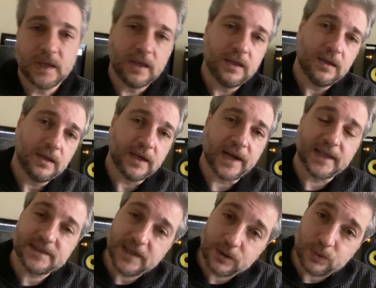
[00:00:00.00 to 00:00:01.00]
Спасибо
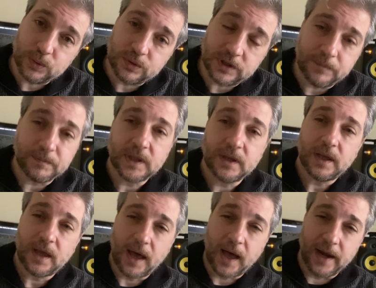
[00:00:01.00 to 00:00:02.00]
всем.
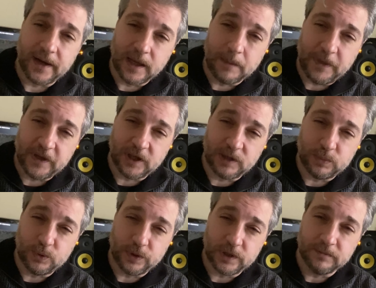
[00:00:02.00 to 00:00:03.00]
Алга,
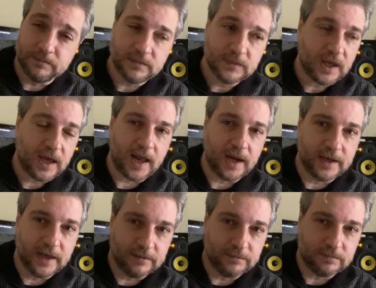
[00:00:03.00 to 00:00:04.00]
Петербург.
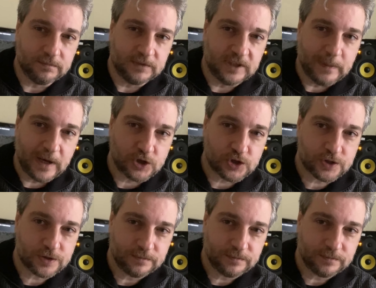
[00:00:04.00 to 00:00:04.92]
Алга, Димаш.